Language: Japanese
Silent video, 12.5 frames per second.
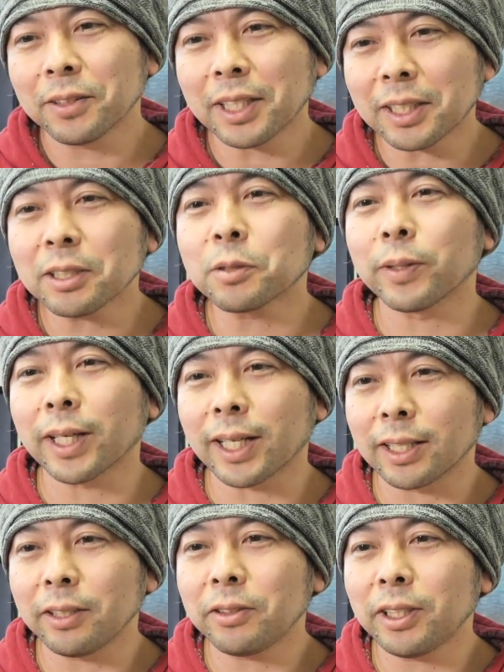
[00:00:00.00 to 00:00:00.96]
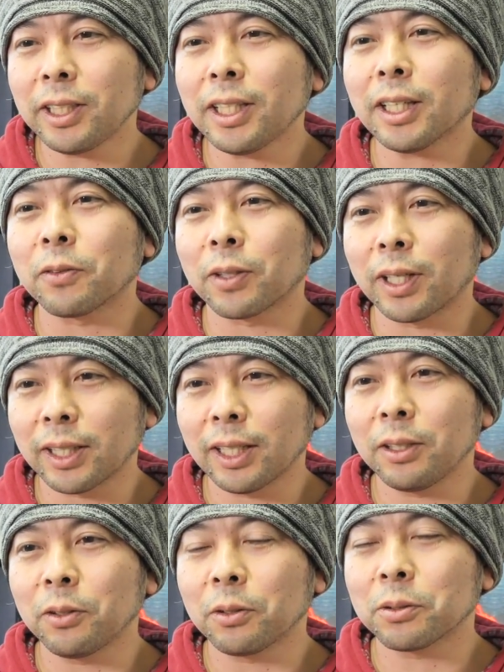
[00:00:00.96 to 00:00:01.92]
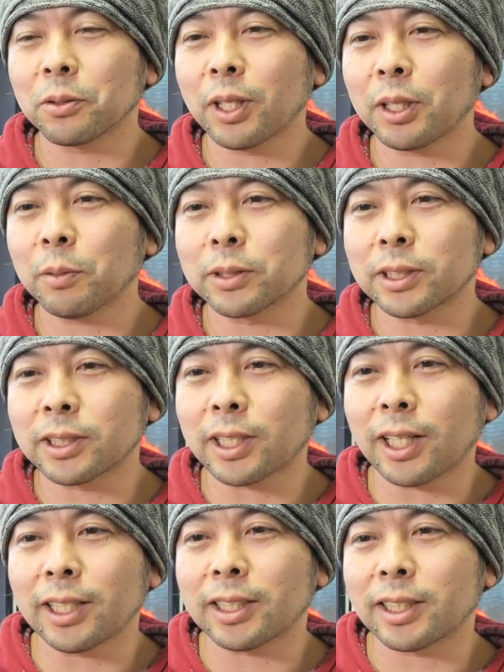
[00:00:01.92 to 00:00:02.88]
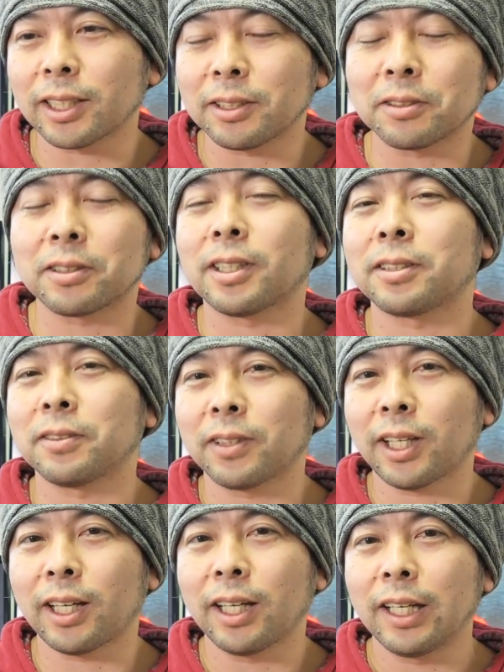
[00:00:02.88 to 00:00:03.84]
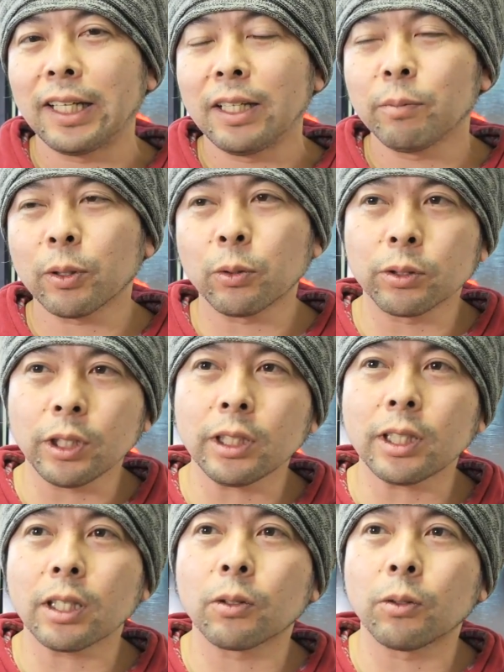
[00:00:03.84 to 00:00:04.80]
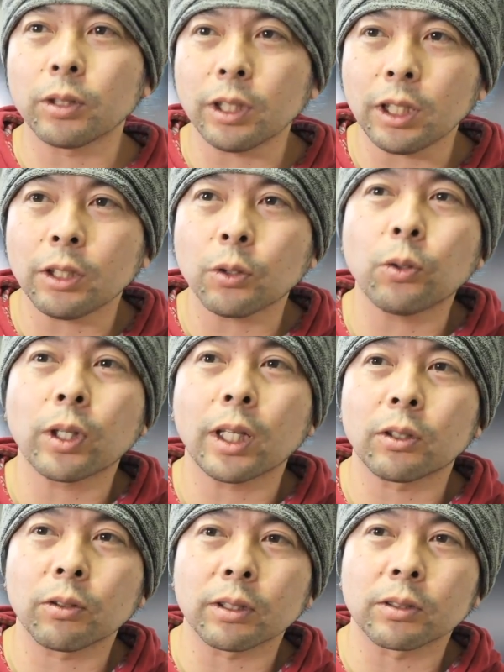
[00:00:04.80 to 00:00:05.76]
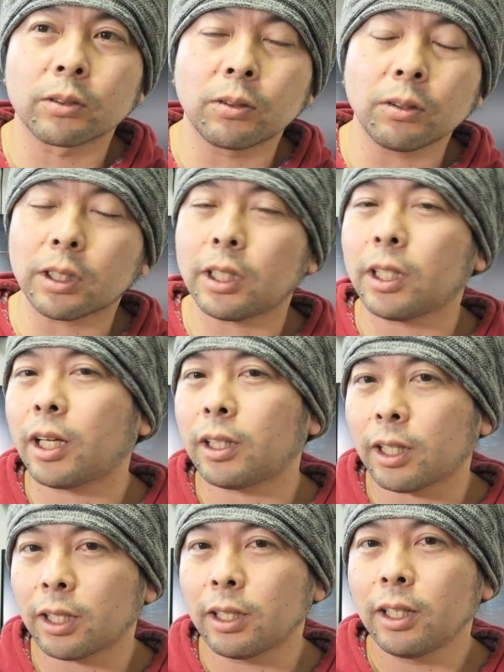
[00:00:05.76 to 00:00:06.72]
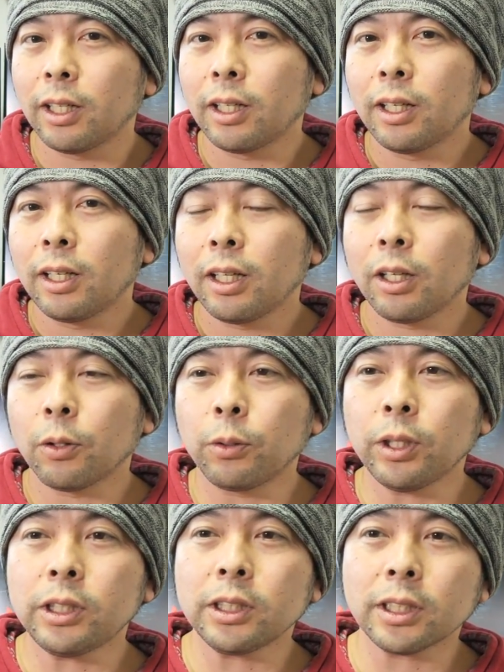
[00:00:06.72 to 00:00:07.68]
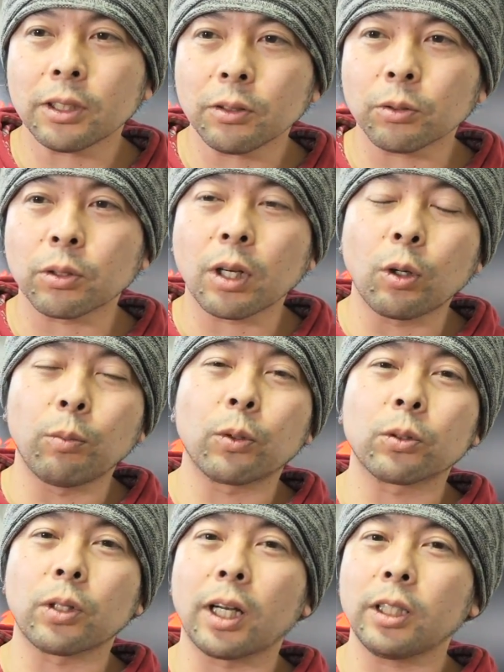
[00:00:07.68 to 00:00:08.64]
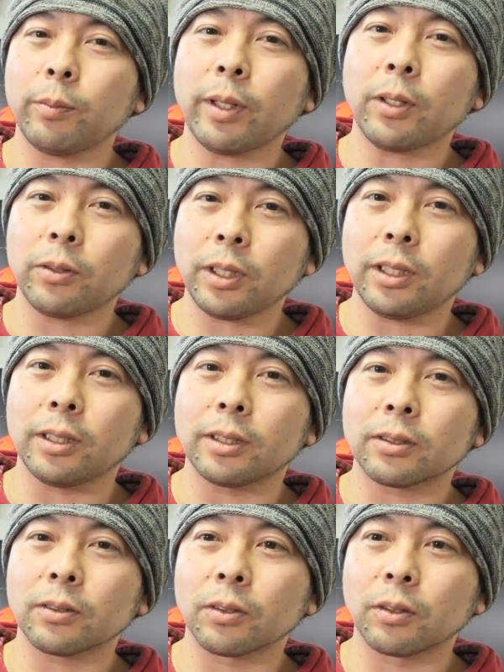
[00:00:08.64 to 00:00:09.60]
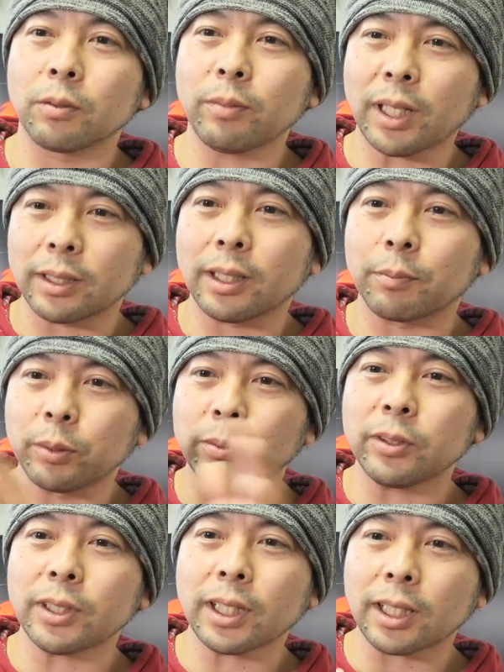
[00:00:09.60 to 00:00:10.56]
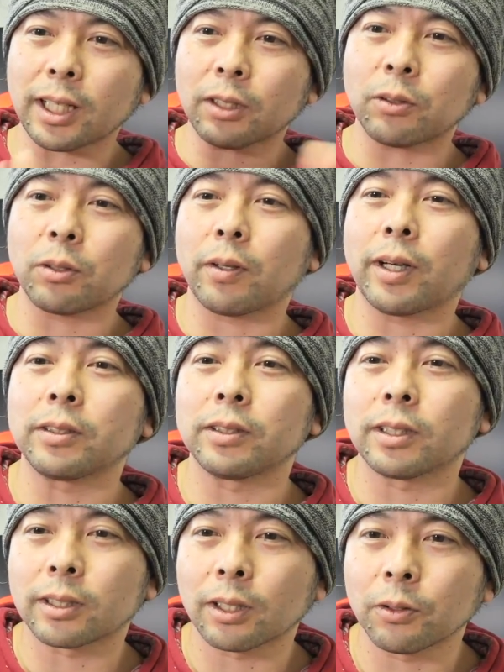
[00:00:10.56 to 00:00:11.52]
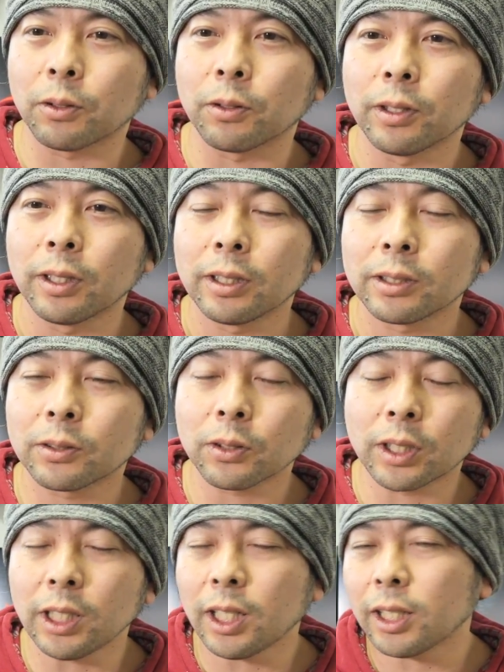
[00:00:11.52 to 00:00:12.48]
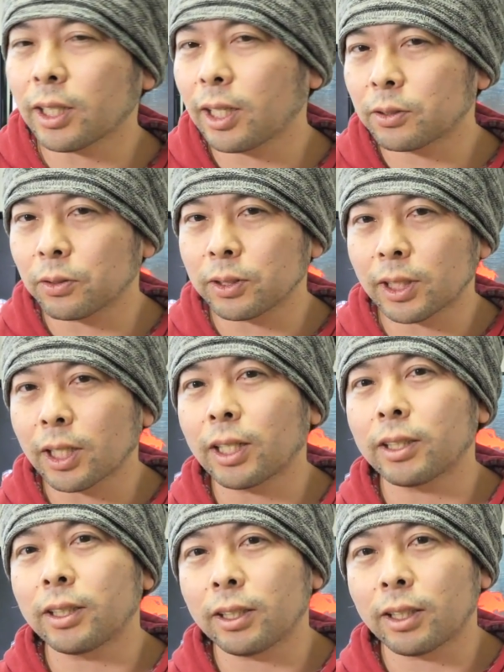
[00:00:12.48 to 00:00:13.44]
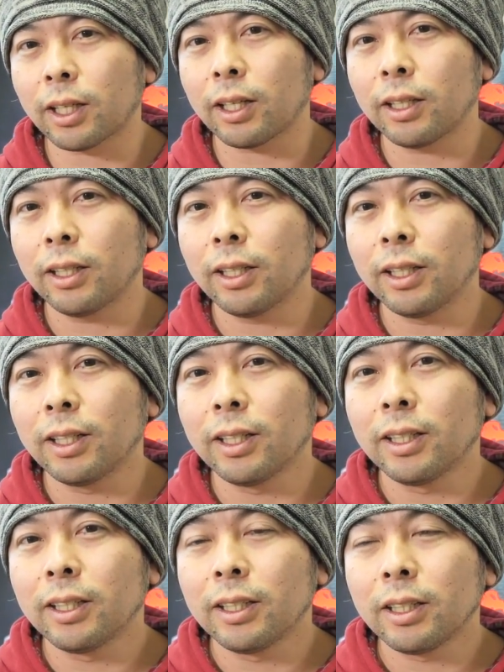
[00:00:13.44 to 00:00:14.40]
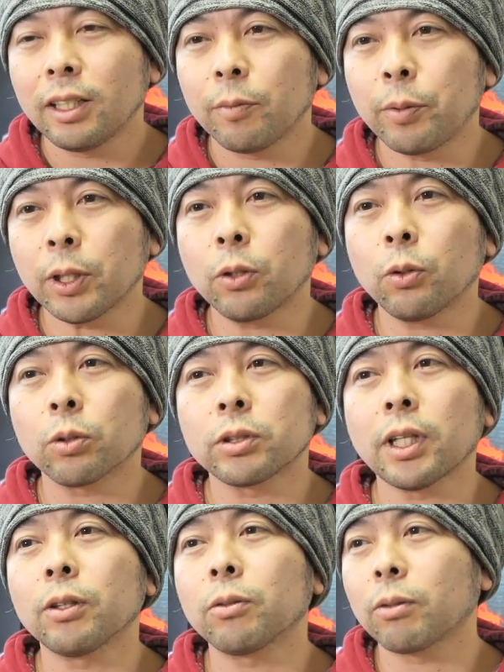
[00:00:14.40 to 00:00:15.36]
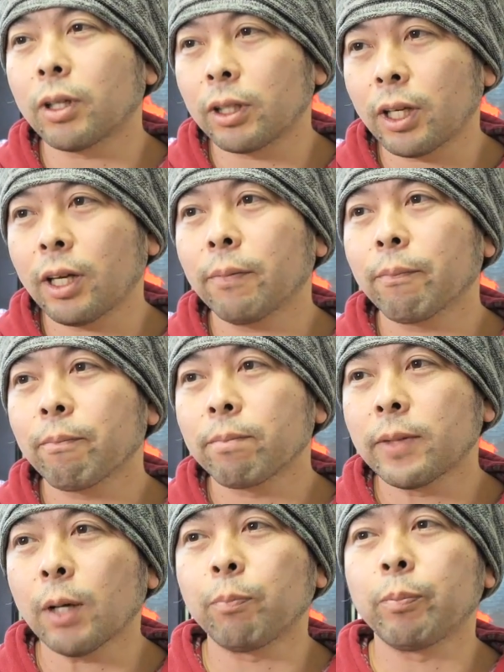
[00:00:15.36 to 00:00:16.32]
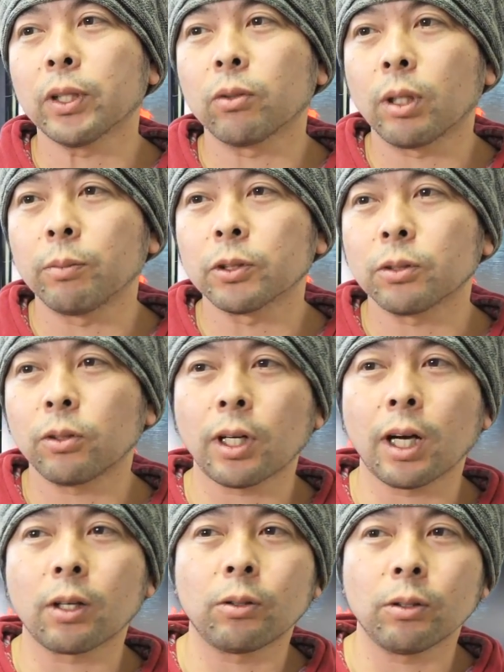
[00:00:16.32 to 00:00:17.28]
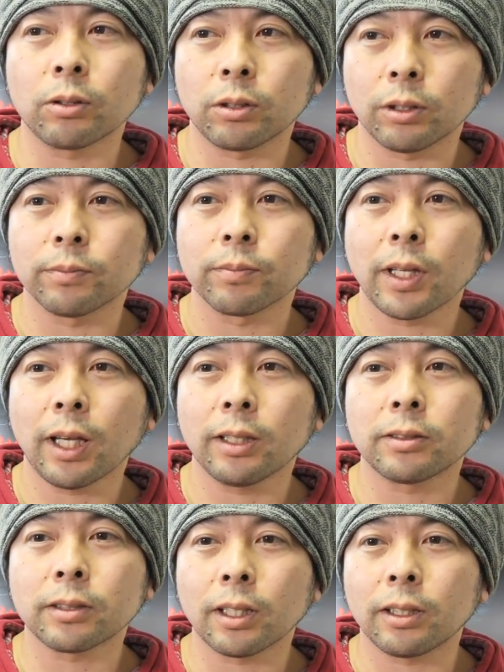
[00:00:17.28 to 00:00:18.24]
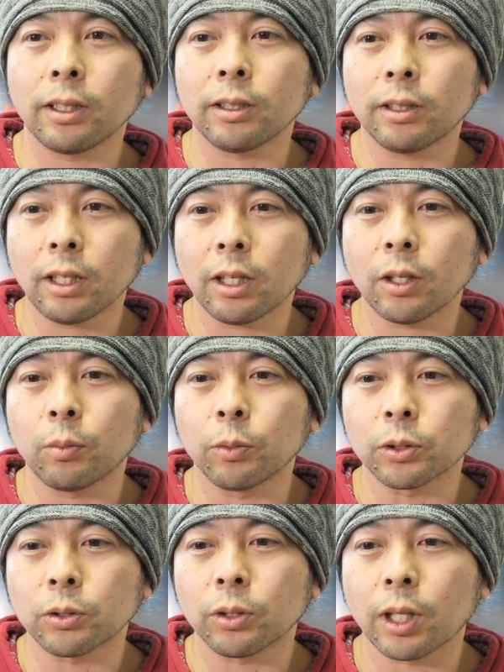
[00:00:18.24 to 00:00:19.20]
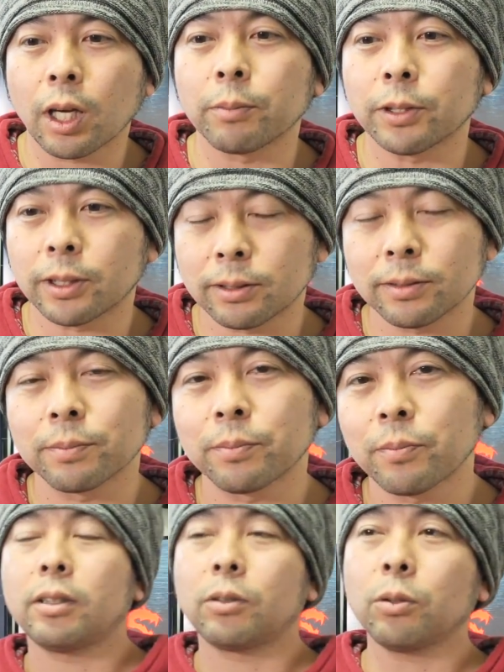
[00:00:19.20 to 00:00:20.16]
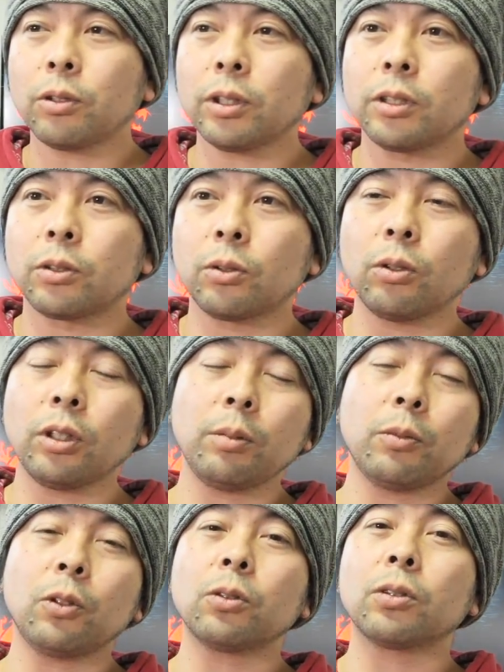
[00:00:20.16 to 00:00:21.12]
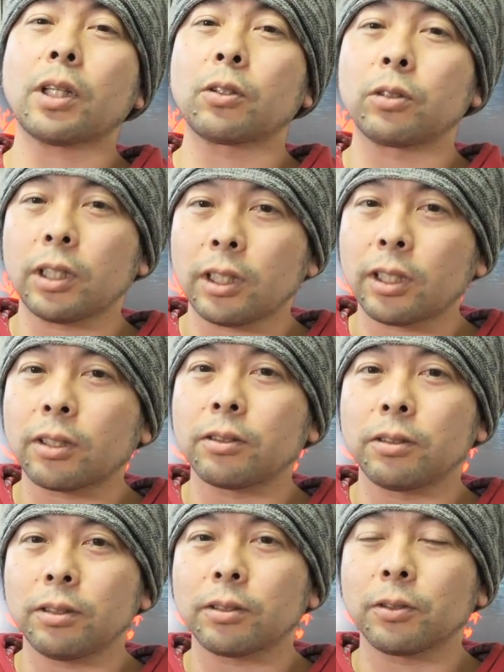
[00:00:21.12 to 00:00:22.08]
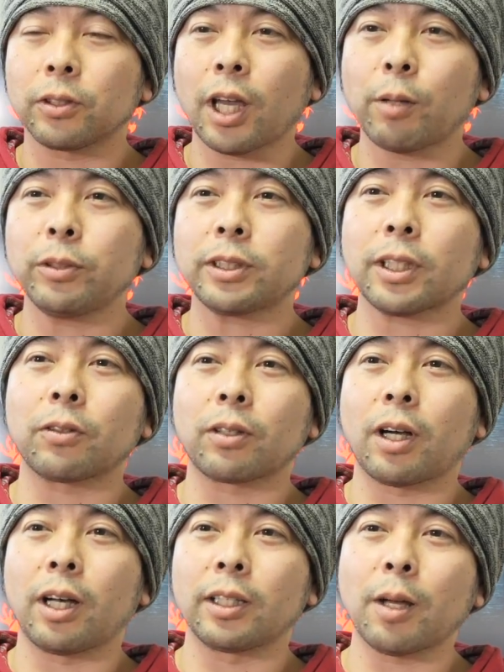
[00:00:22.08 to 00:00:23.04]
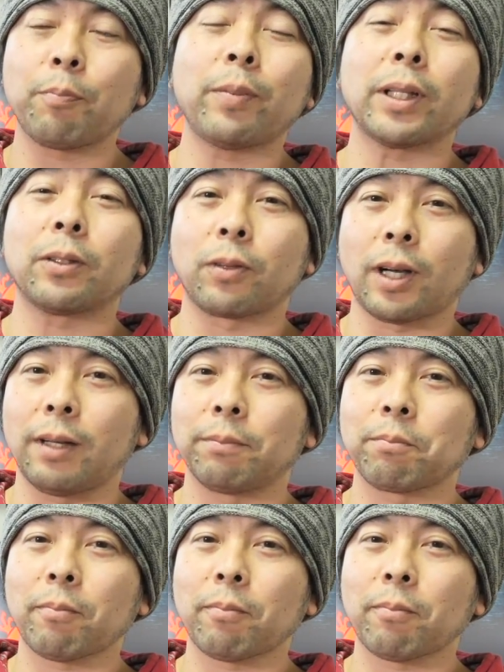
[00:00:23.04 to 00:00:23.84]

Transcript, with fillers: そんな新しくもないかギルティギアとかねいろいろその辺でも培われてた技術ですのでこの 2.5D 表現っていうのはすごい綺麗でオリジナルの「ドラゴンボール」のアニメよりそのまあ部分的なカットではあるんですけどすごい綺麗な映像に仕上がっていてピッコロさんとかねナッパとかもすごいかっこよく演出されていて面白いゲームです。で、特にストーリーモードなどで出てくる、そのヤムチャとかナッパとか、